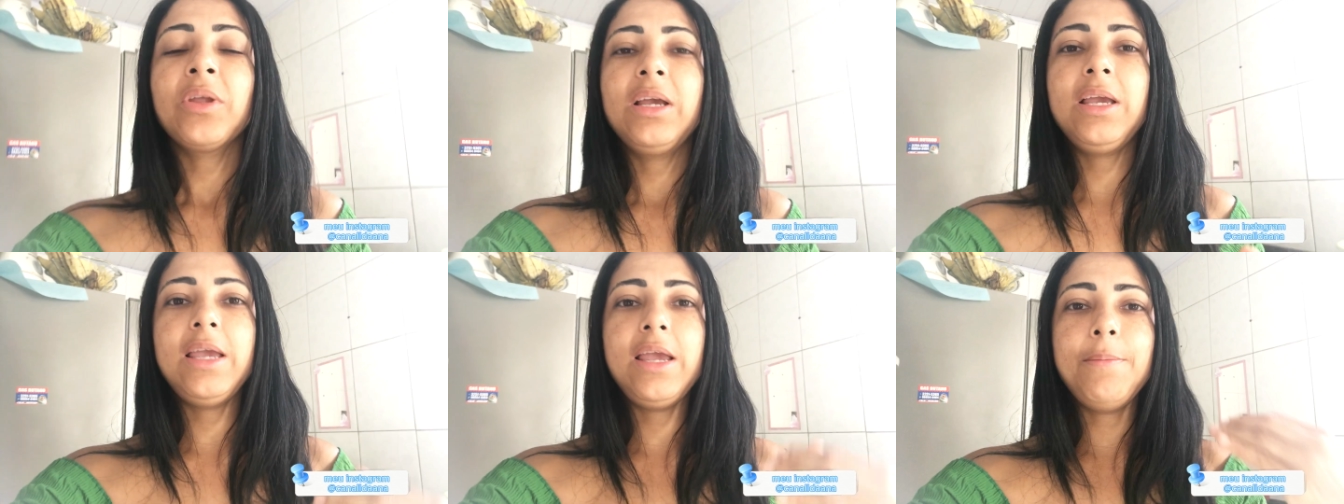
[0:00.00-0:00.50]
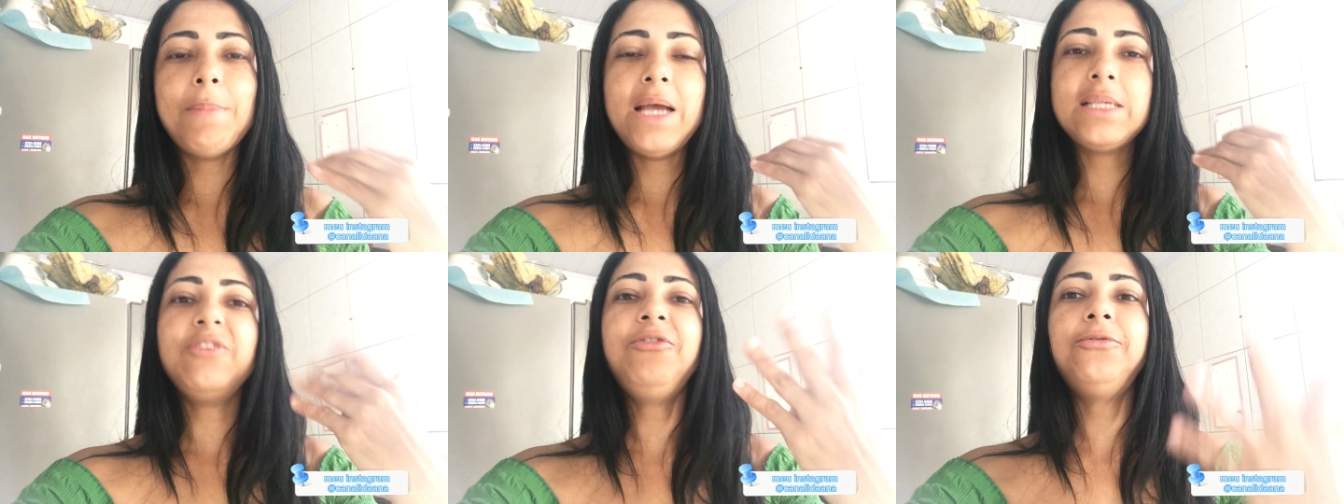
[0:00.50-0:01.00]
ir
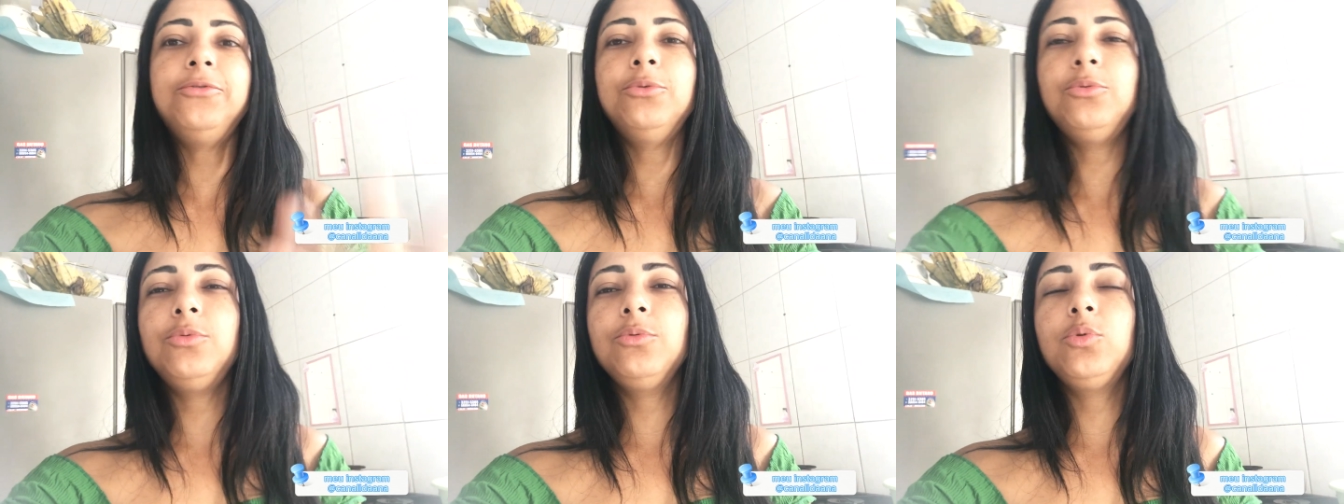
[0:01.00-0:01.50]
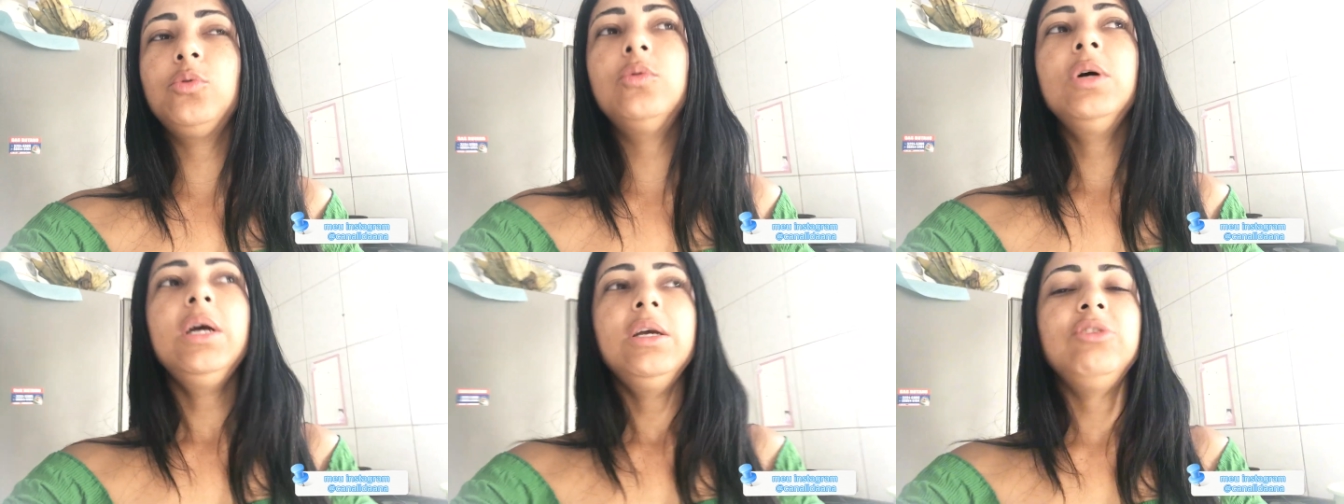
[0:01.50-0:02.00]
mais a fundo.
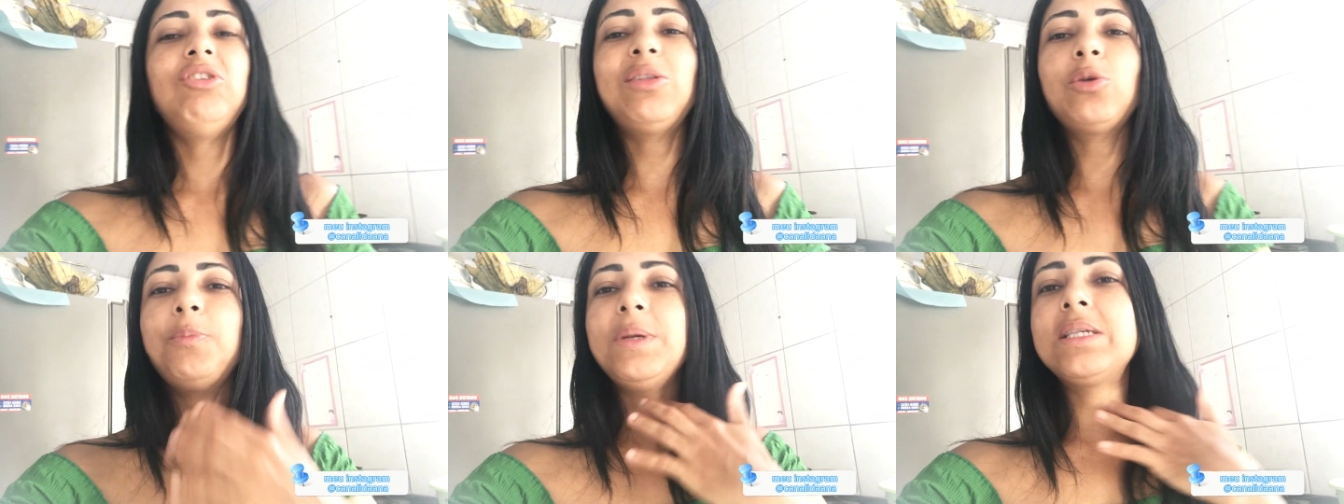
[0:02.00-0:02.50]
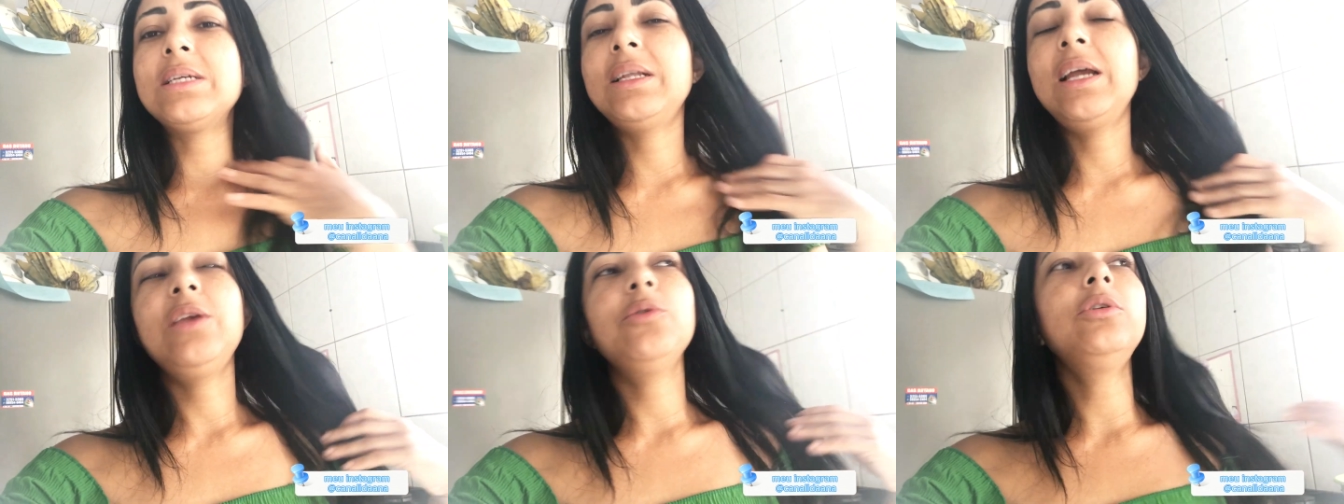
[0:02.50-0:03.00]
Já tô pensando
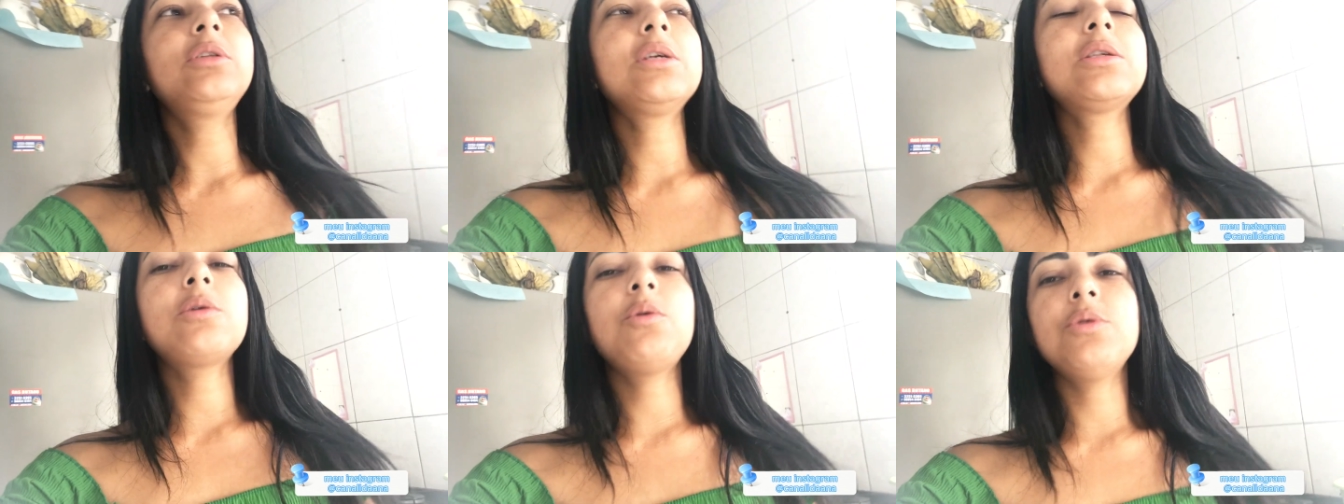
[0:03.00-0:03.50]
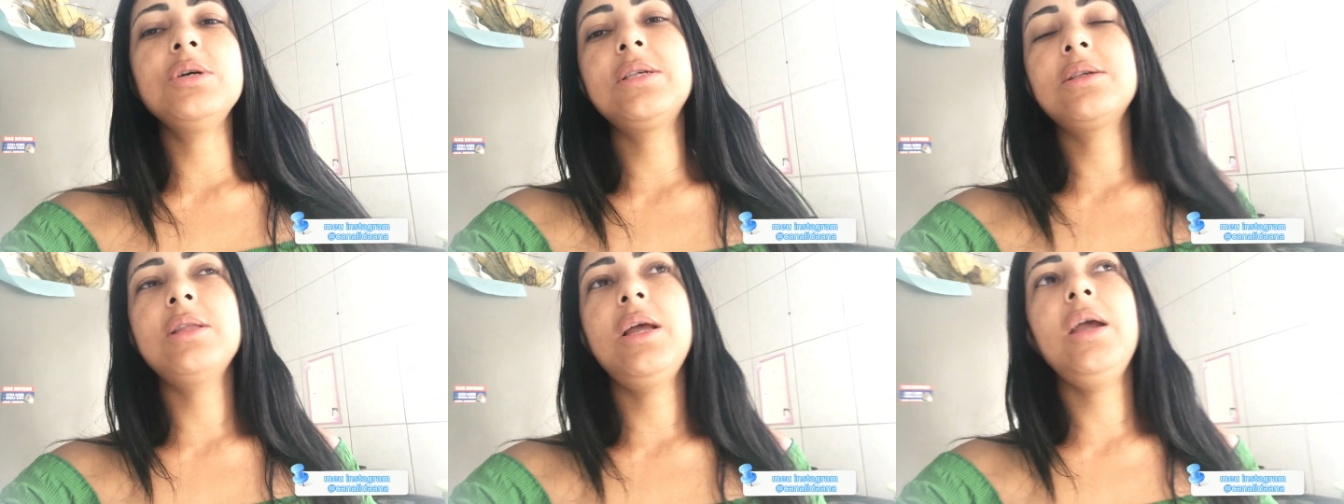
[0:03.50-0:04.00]
em outras
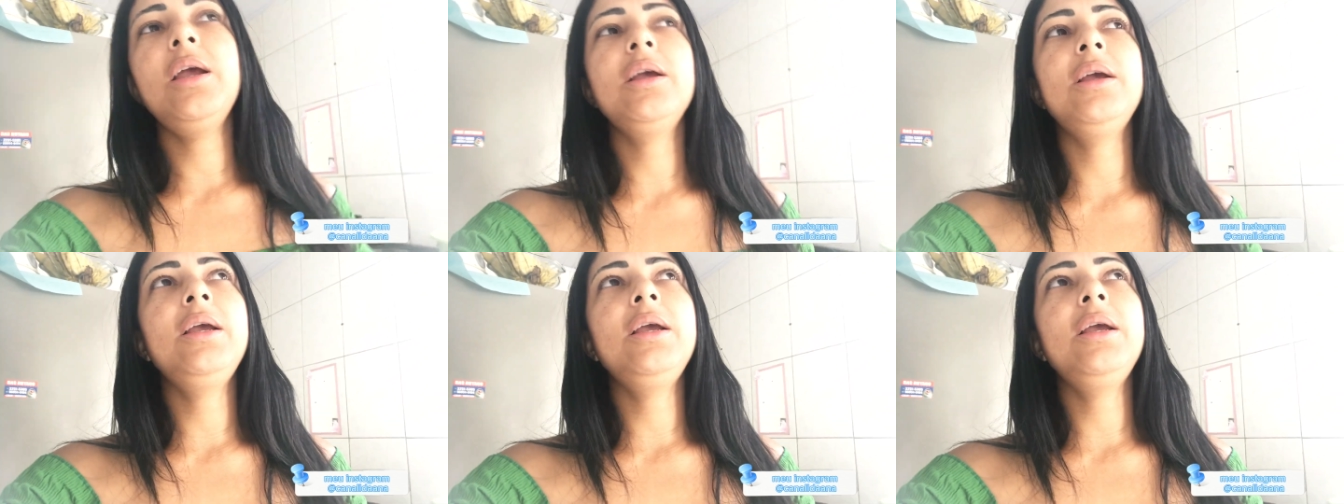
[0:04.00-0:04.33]
coisas, né?